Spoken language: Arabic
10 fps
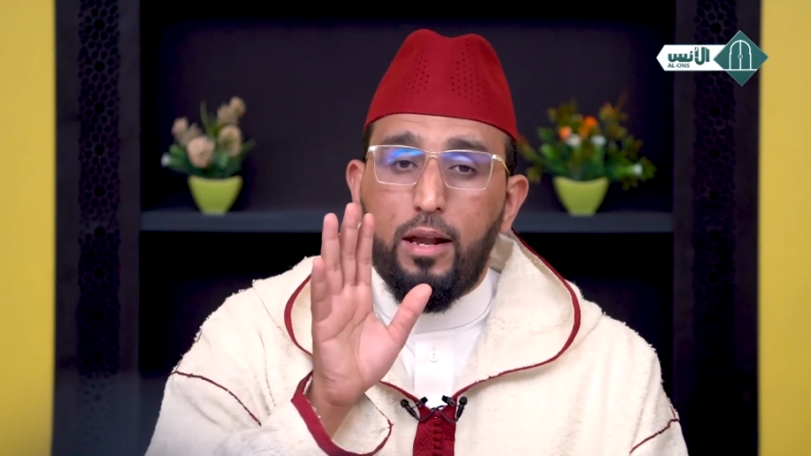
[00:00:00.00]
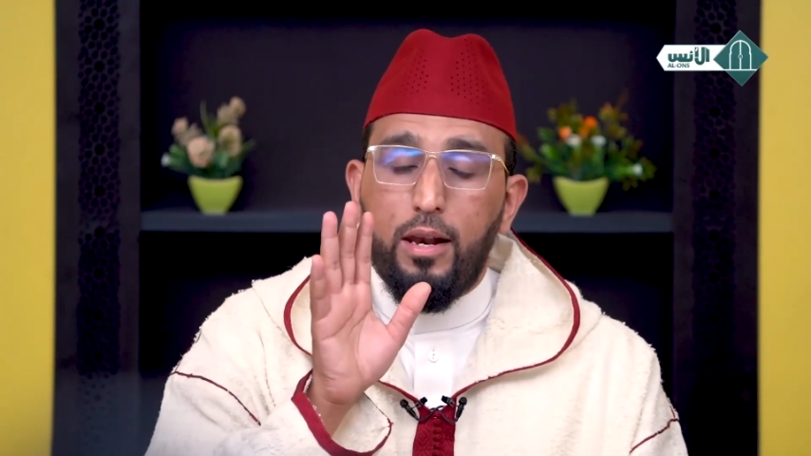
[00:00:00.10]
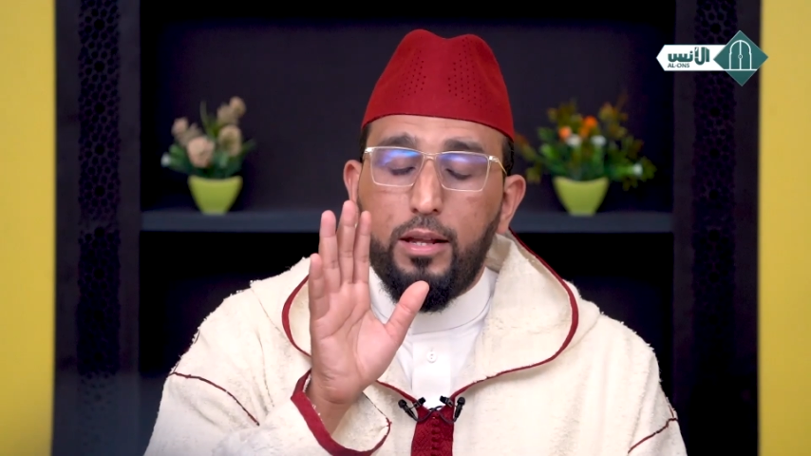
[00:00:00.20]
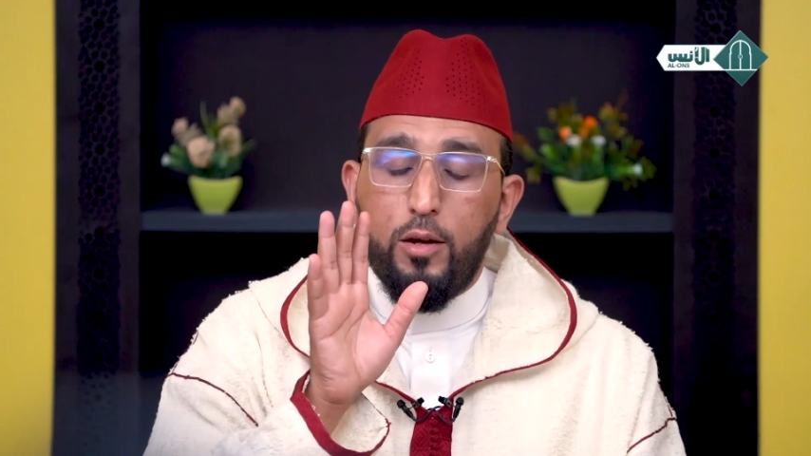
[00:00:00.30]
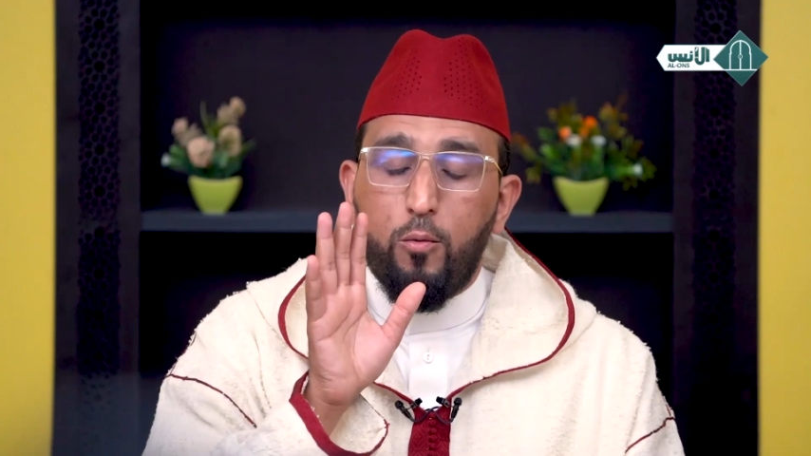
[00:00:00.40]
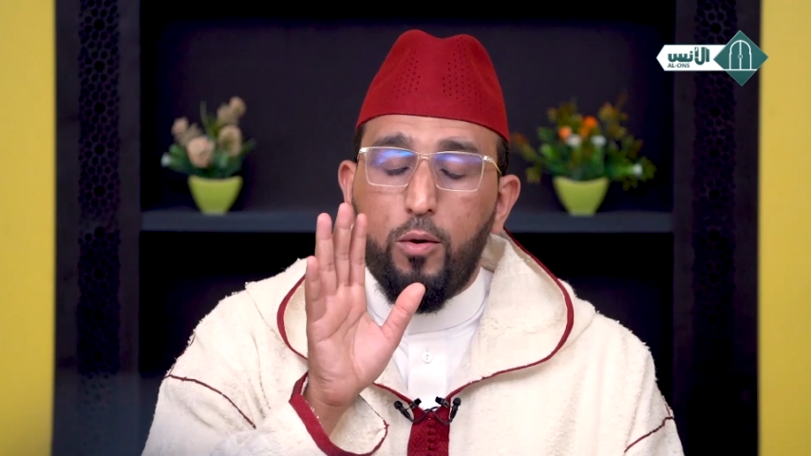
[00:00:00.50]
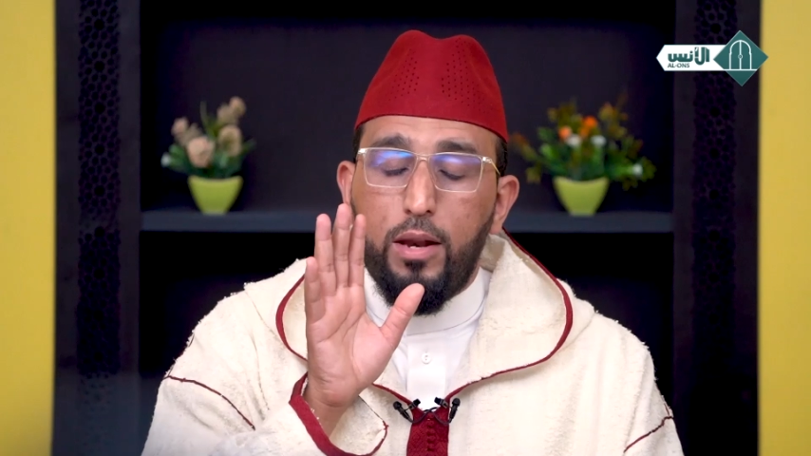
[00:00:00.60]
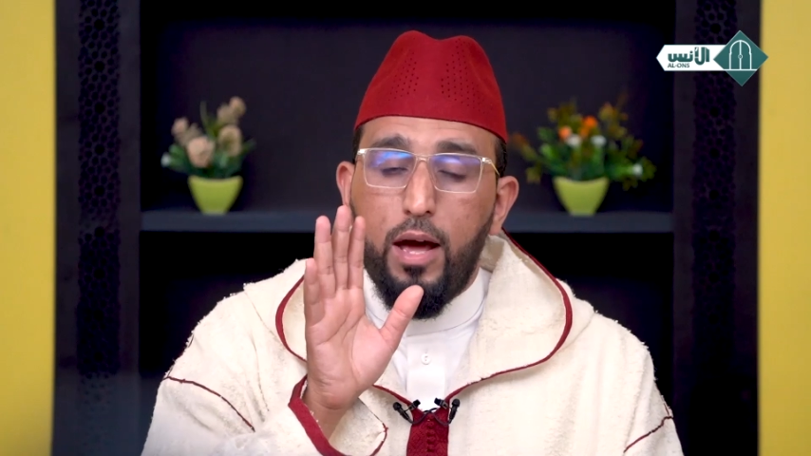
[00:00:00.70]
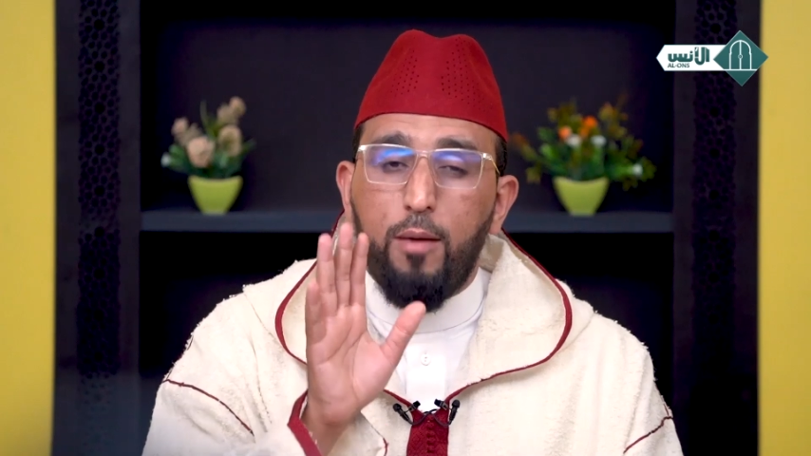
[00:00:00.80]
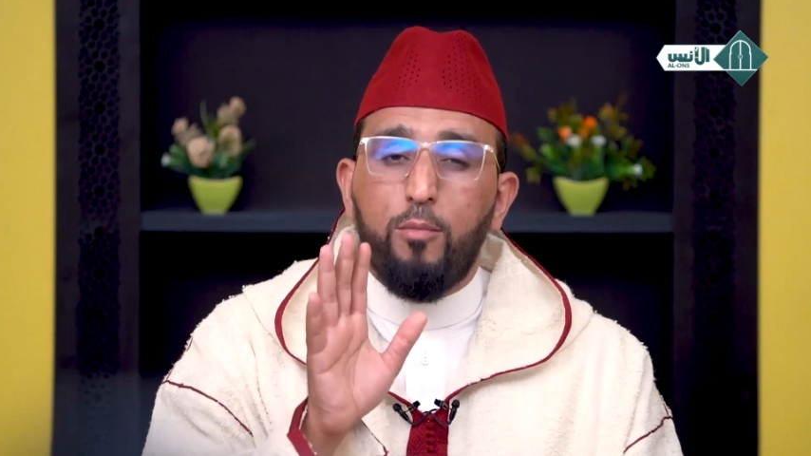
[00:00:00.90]
الذي هو
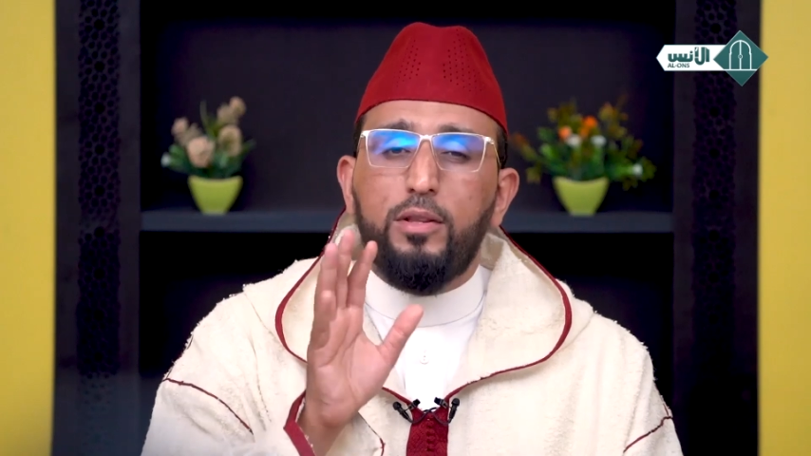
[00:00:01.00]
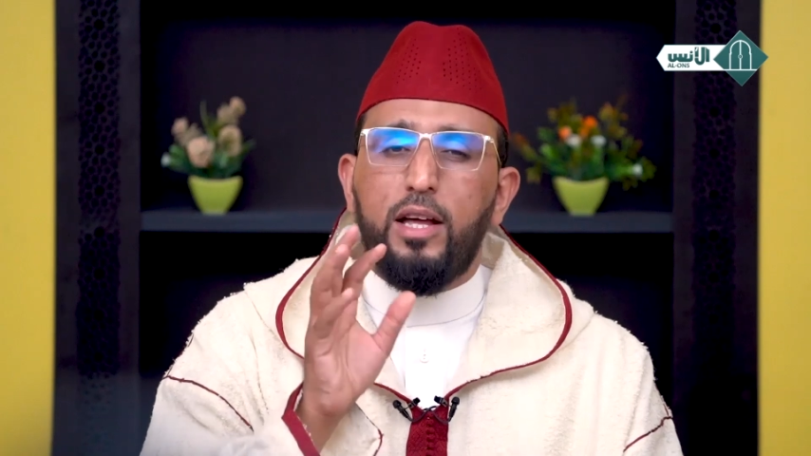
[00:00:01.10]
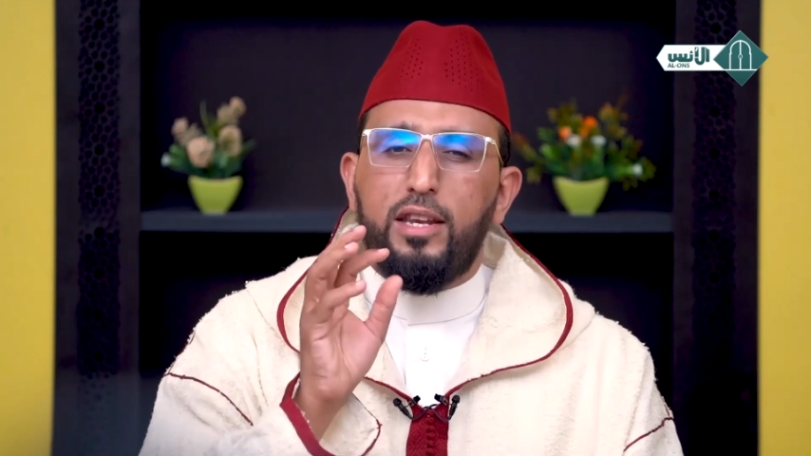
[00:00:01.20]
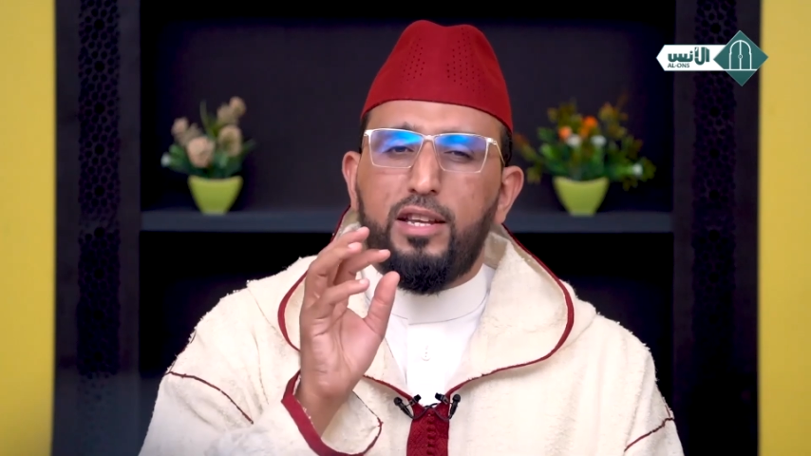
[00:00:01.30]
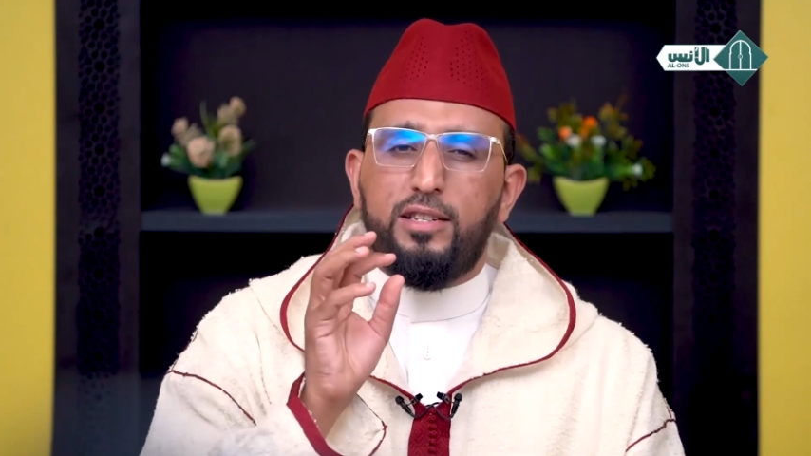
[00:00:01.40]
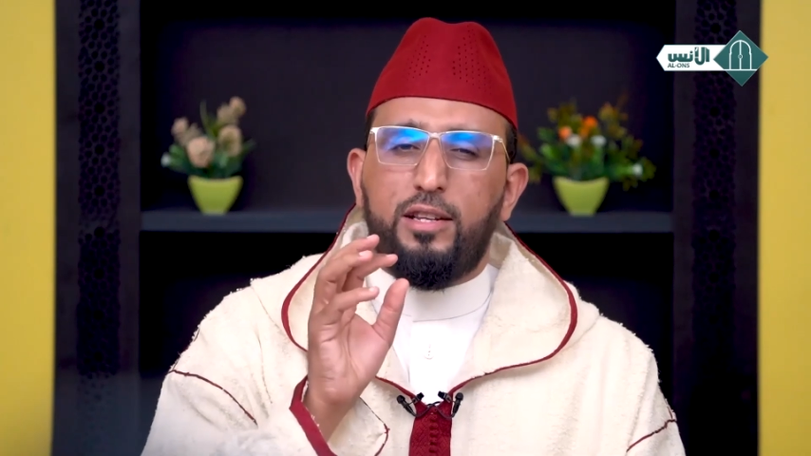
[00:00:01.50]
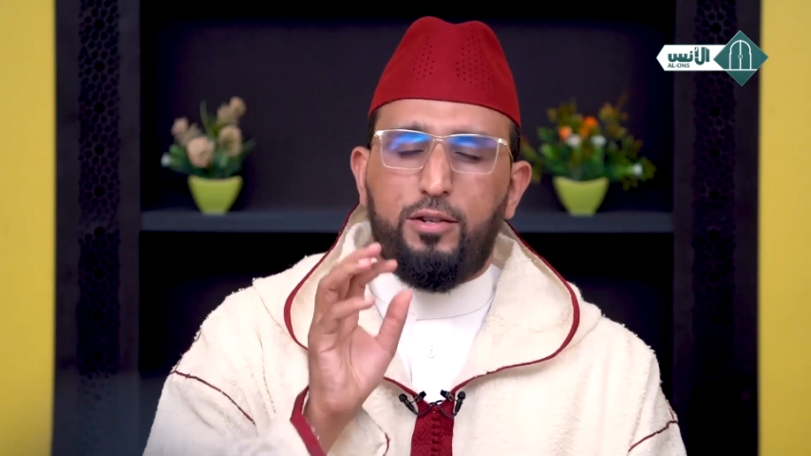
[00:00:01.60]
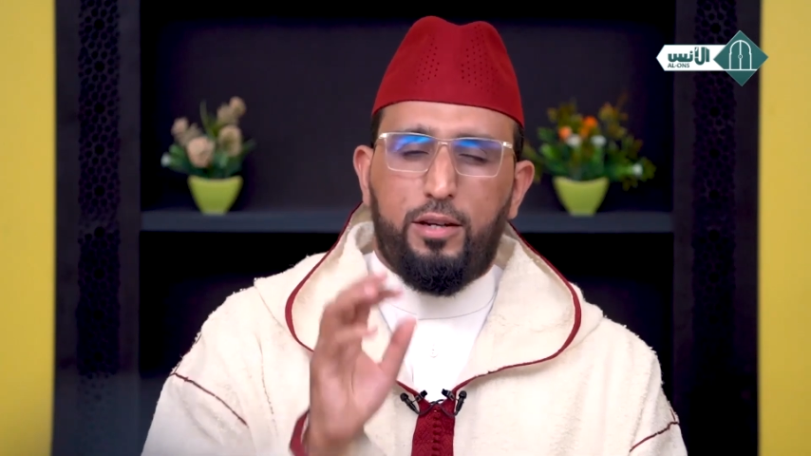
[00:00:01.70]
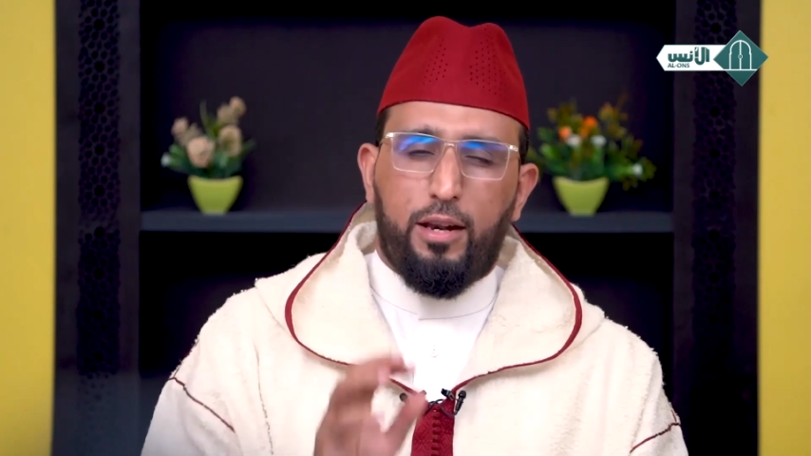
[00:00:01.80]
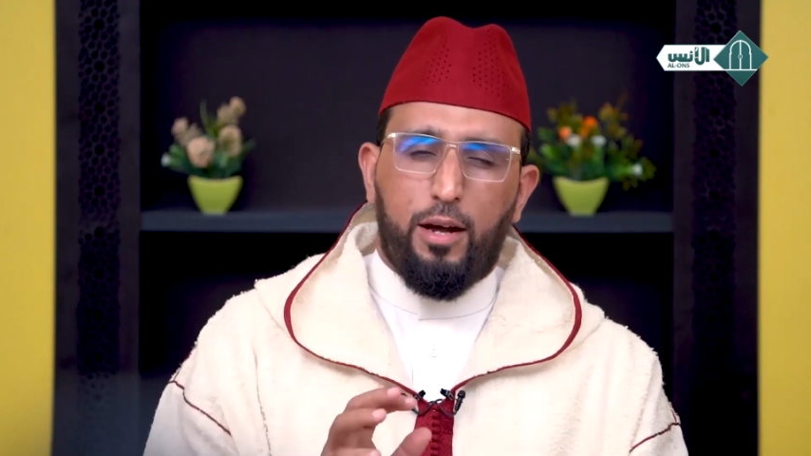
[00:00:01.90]
لا بد أن
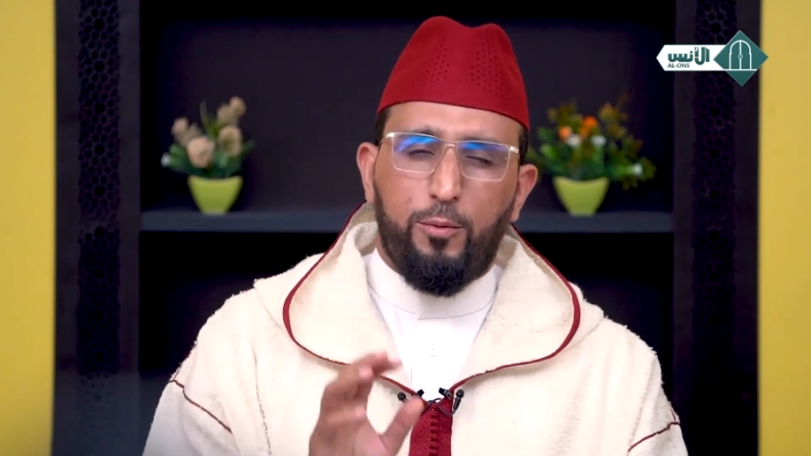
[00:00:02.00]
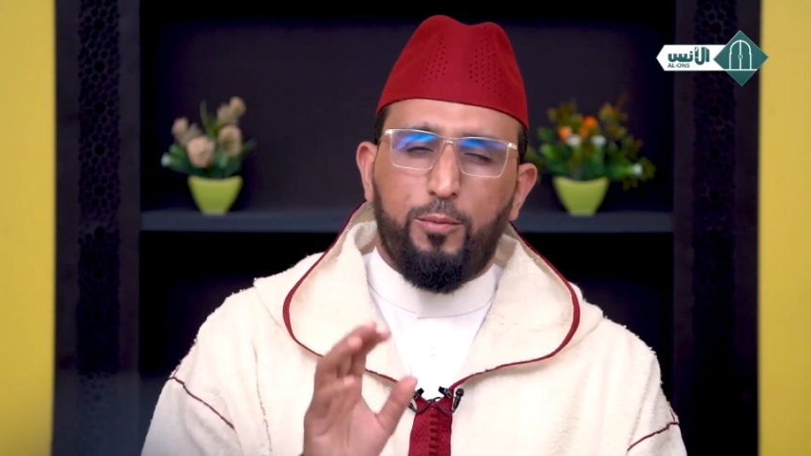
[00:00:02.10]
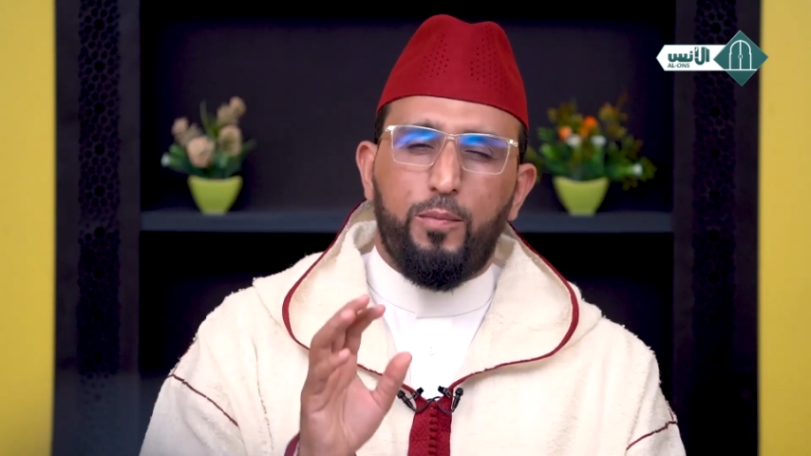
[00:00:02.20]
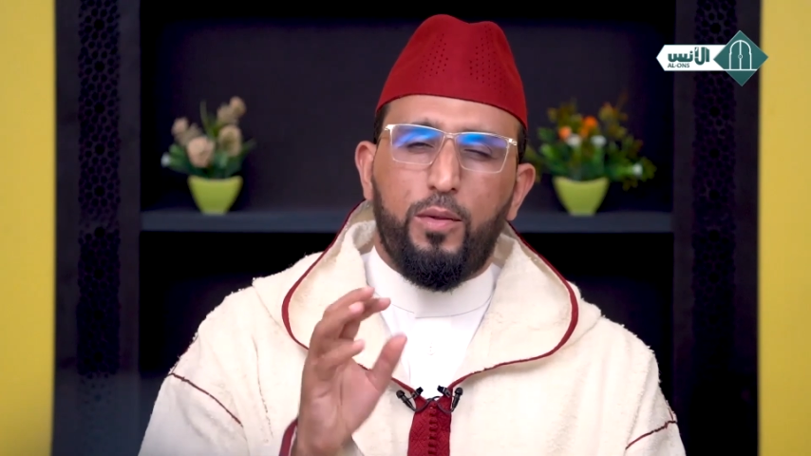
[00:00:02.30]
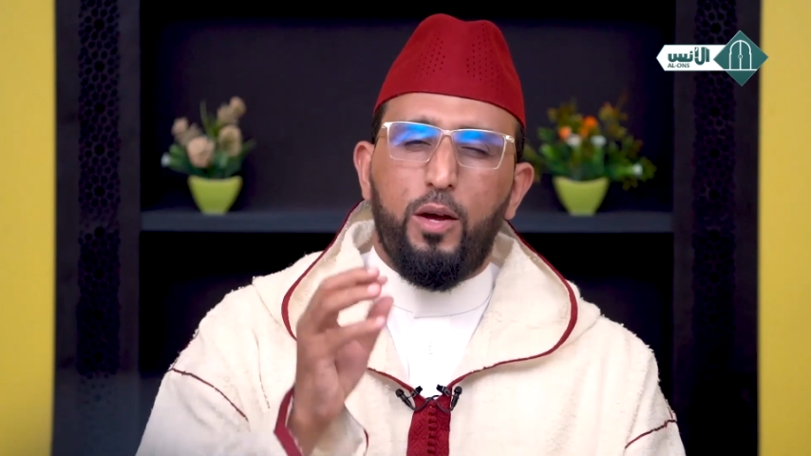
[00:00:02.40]
نستشعره